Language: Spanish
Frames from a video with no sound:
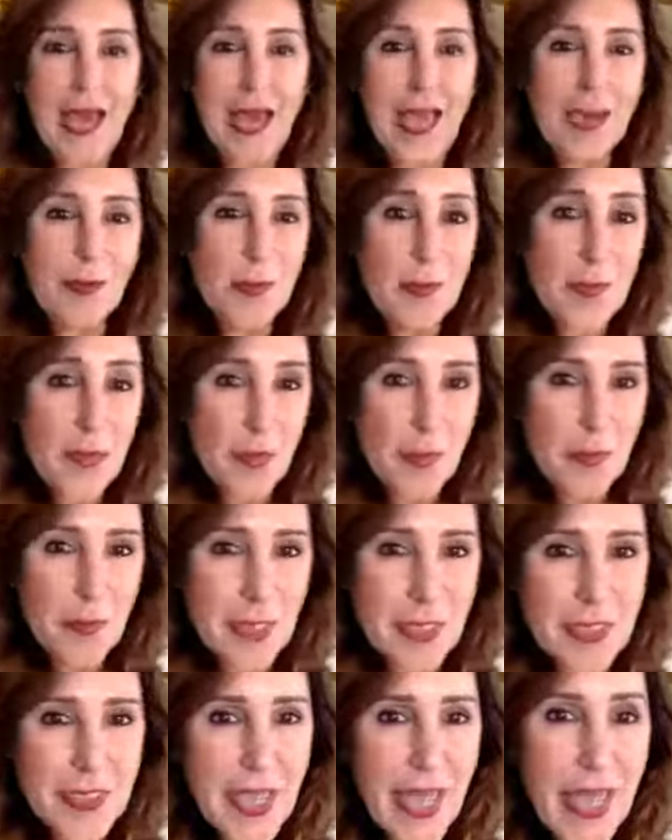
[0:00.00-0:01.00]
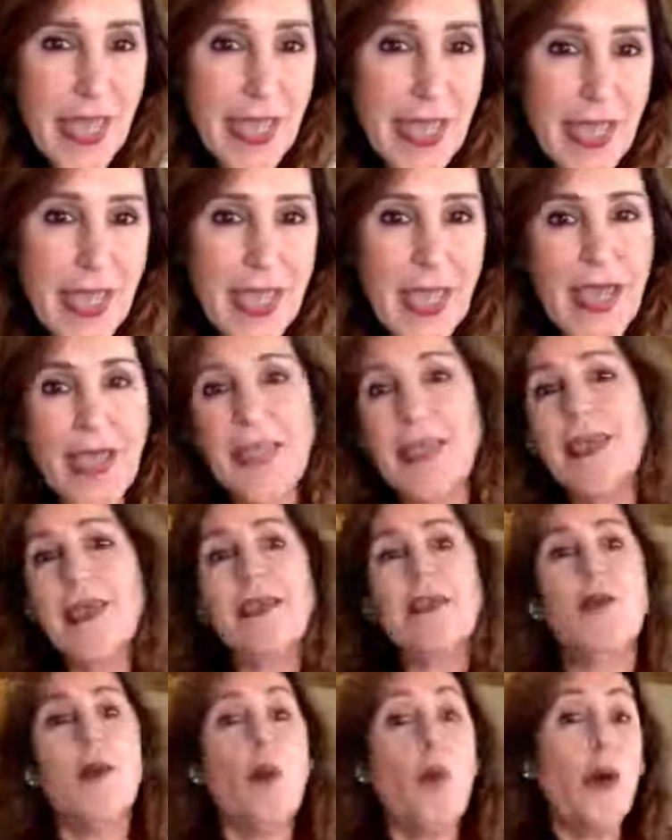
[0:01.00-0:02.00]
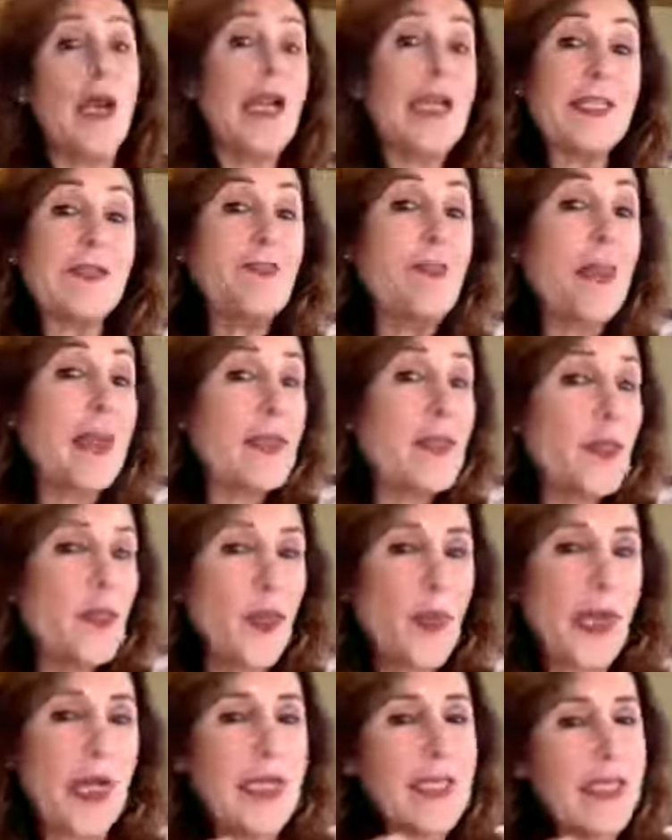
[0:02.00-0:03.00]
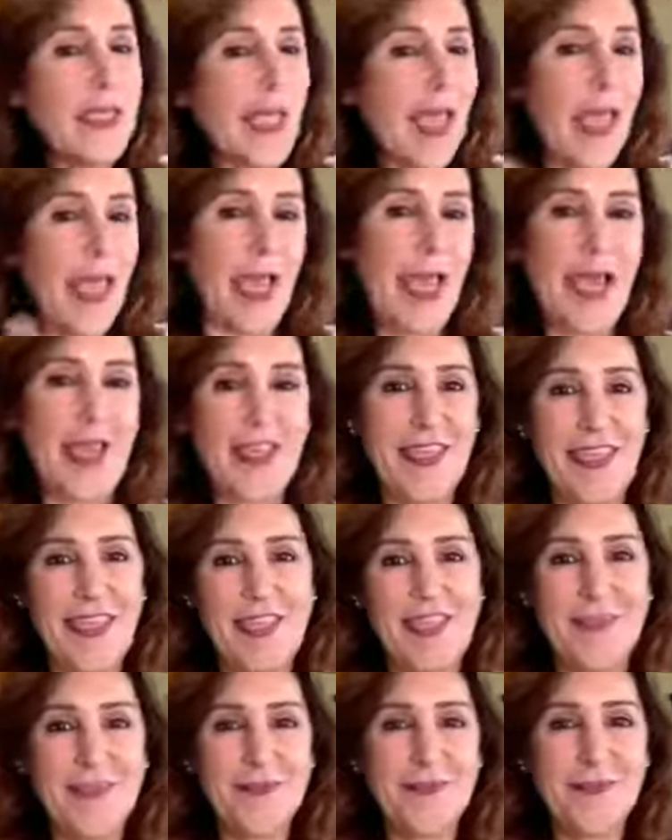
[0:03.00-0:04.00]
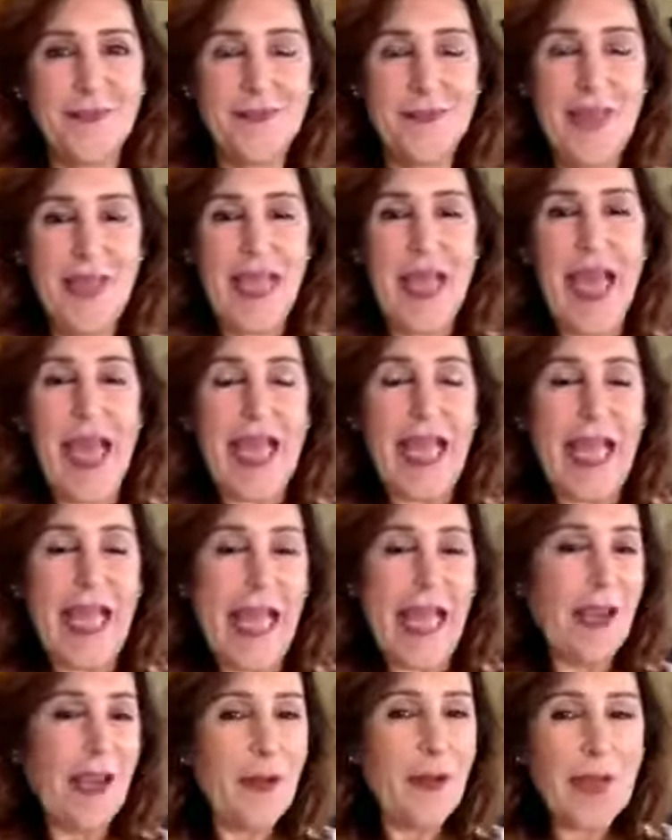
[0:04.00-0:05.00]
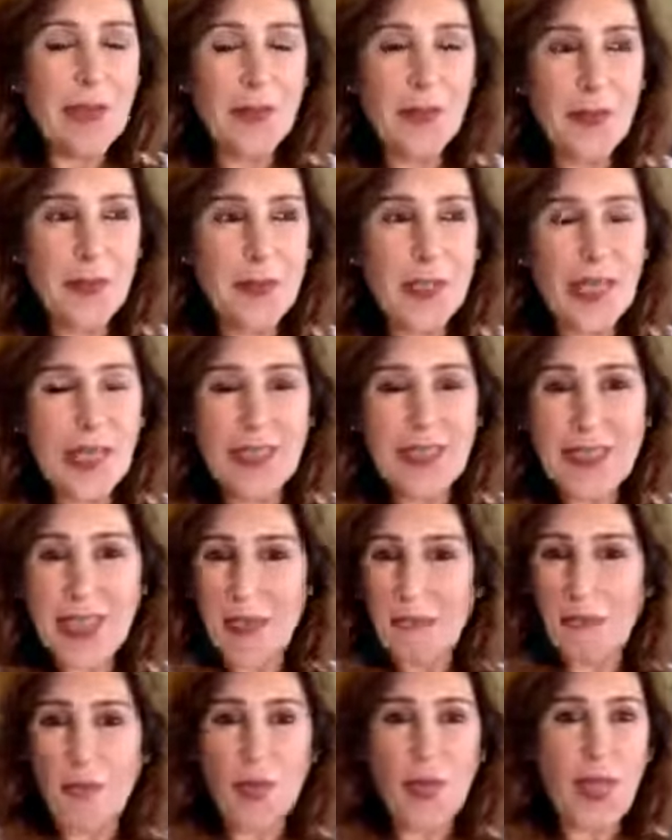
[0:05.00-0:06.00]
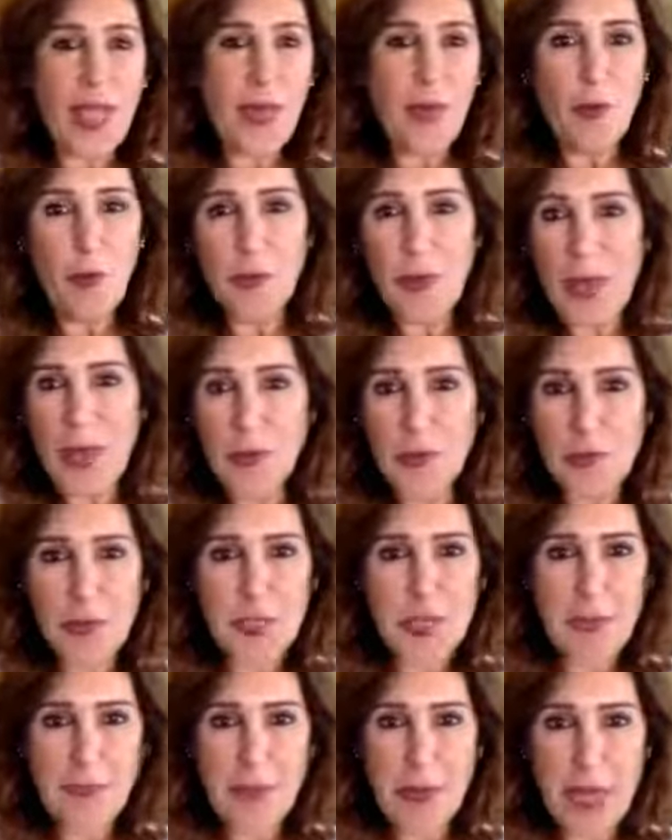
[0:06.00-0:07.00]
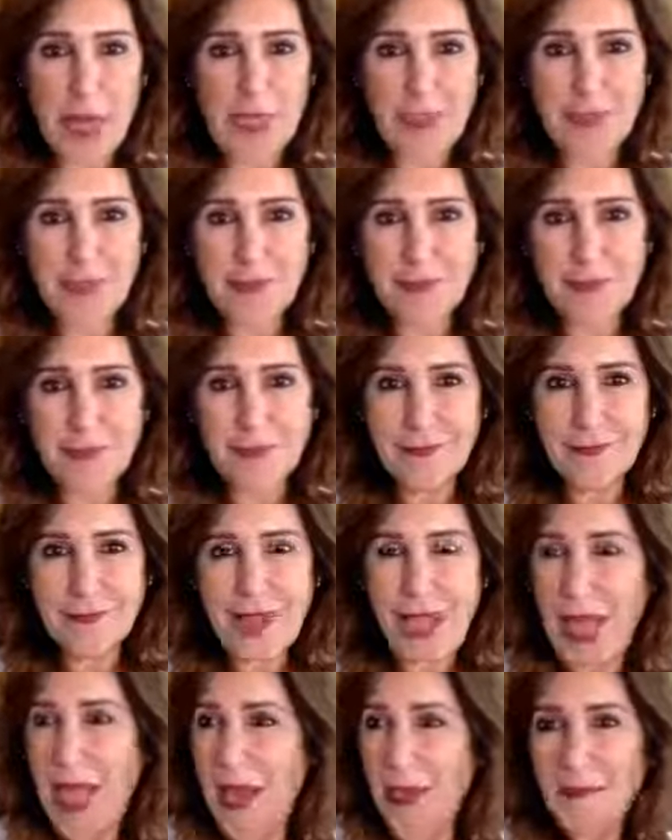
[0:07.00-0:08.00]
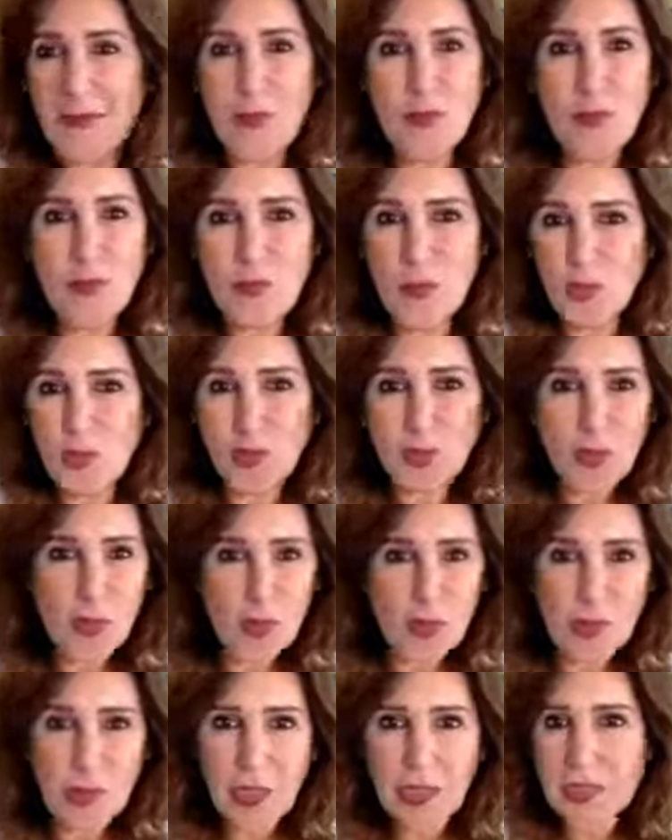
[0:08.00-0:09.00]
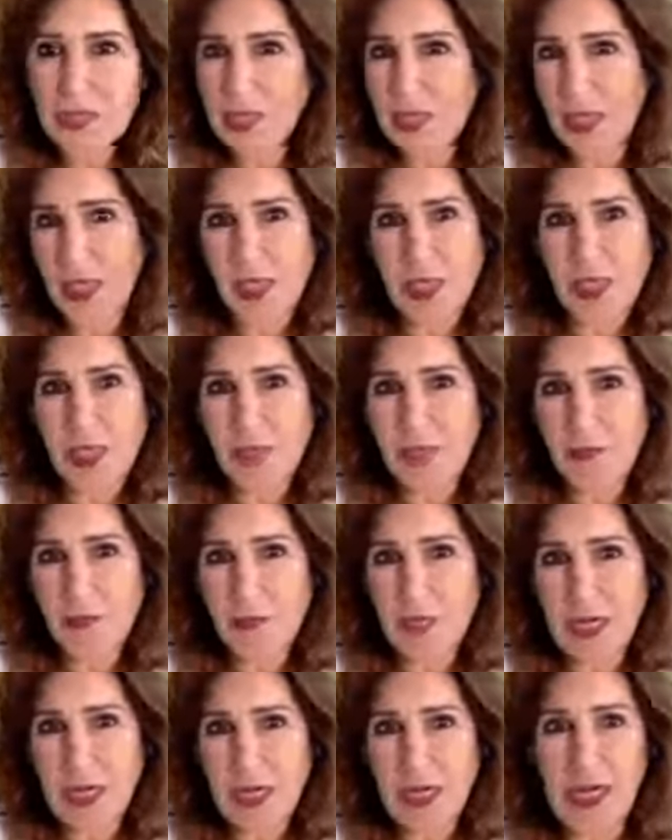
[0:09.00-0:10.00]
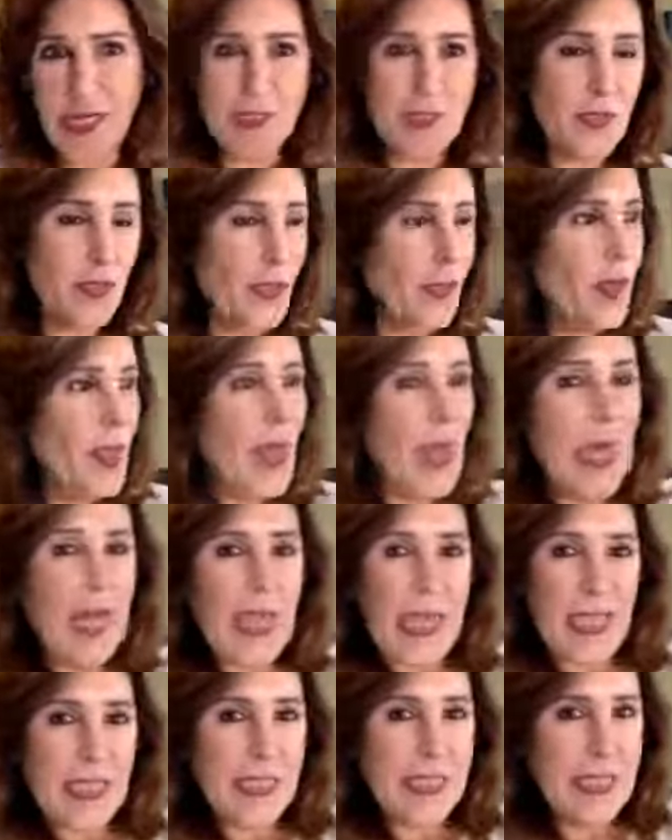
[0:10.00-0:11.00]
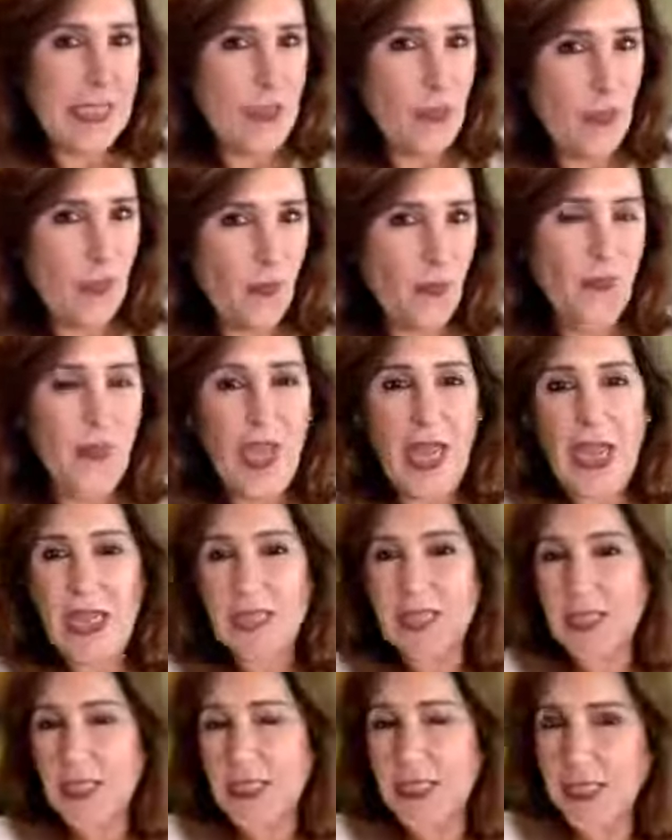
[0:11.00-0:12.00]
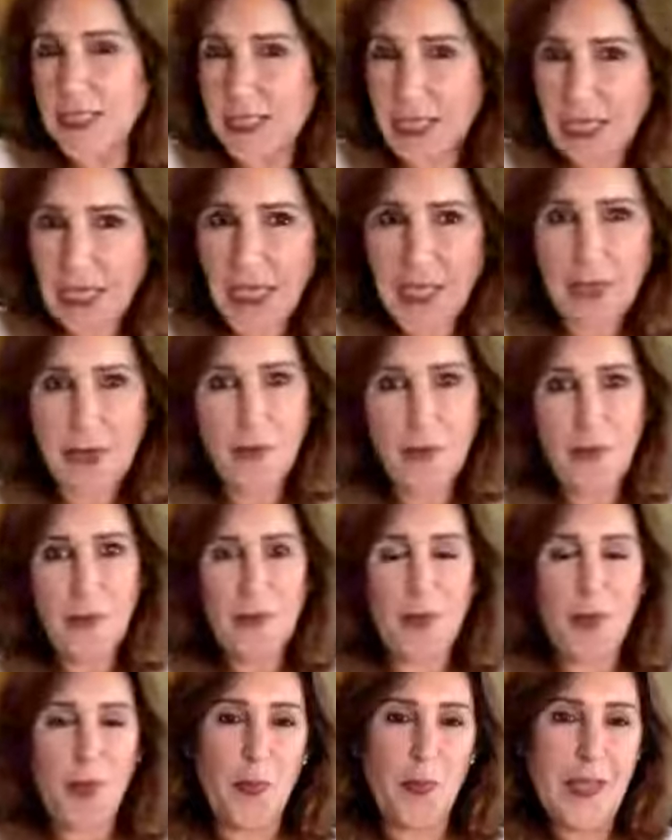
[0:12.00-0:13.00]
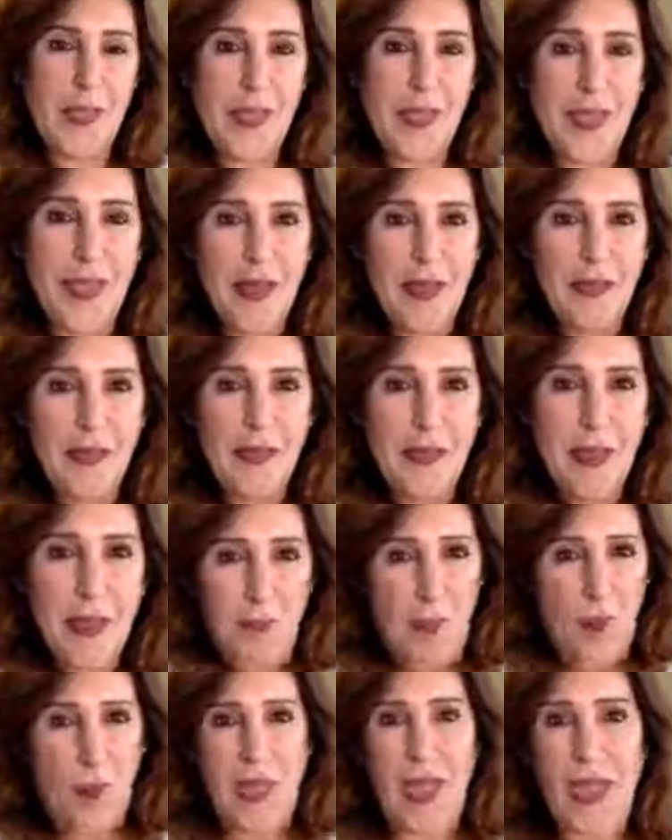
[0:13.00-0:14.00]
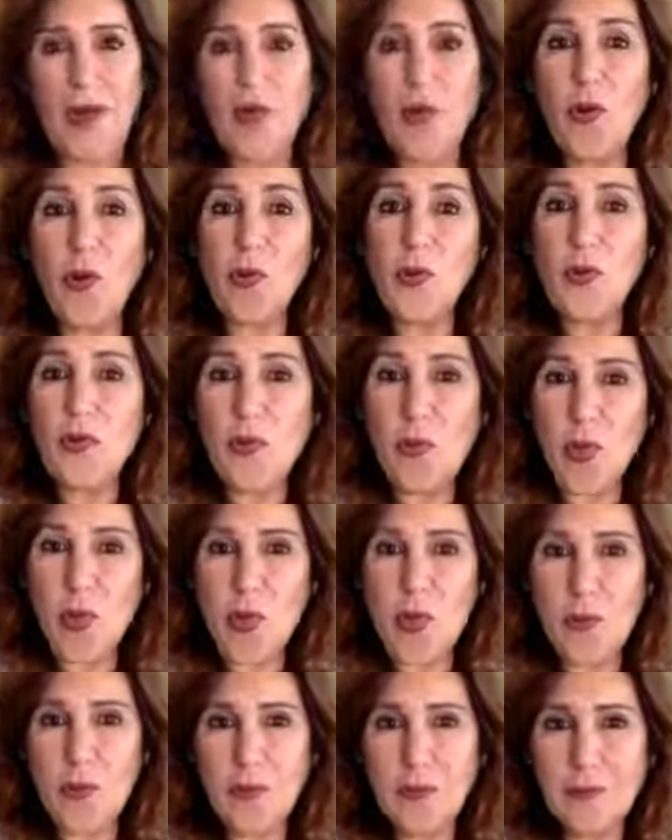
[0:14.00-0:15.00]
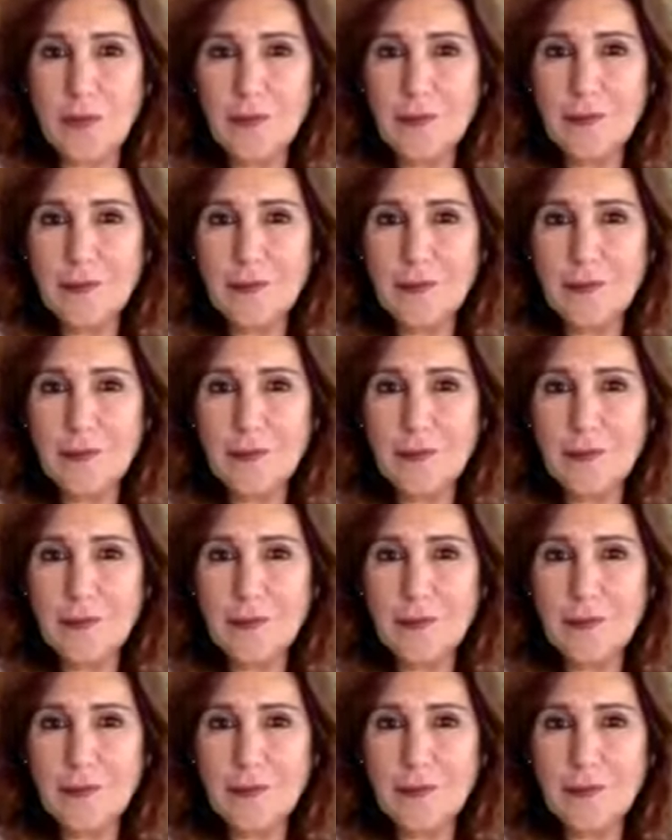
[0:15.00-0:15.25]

a los hombres que engañan o a las personas que engañan. Claro que tú dirás, ¿y por qué no ve a los demás? Había un montón que sí querían una relación, que sí son fieles, que sí se quieren comprometer. ¿Por qué no los vio?